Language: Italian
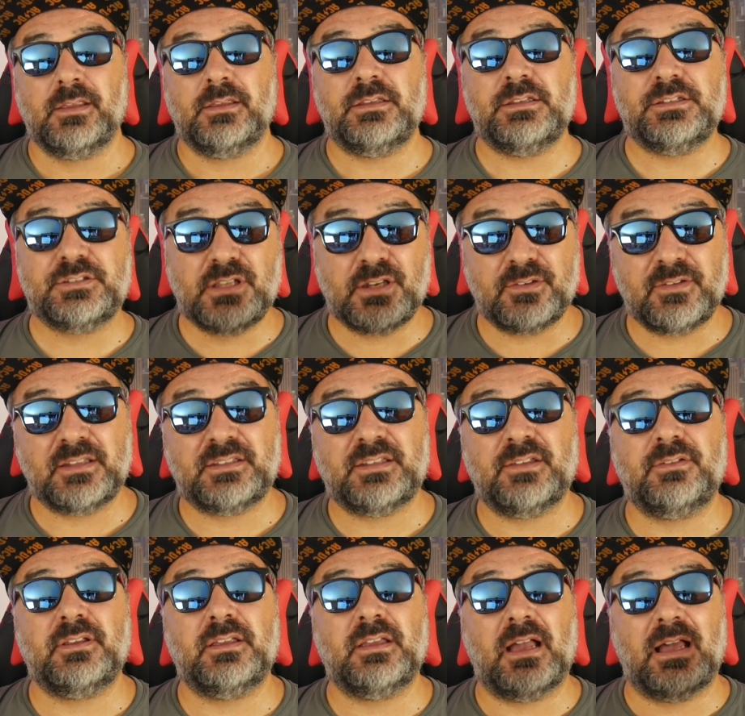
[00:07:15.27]

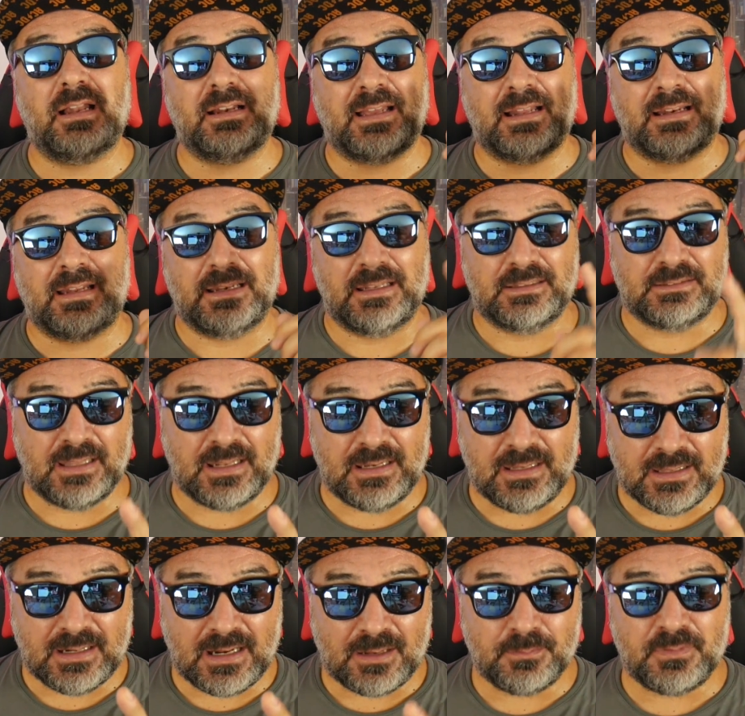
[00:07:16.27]
Iscrivetevi al canale
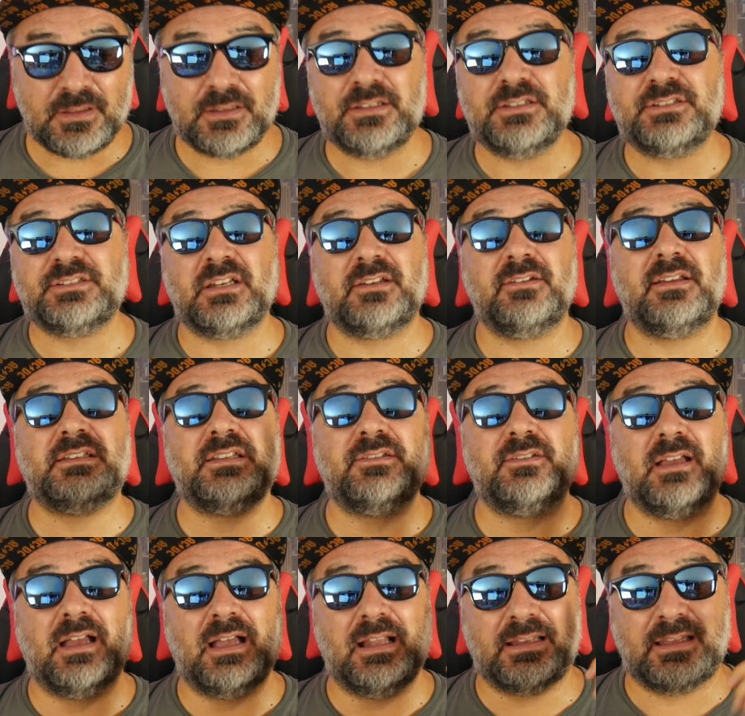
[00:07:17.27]
Telegram,
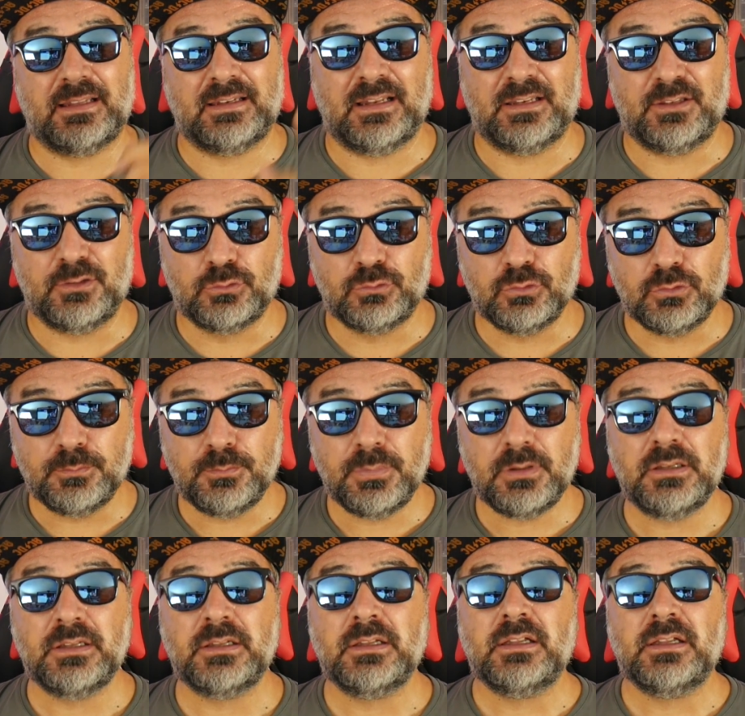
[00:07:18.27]
iscrivetevi al canale YouTube,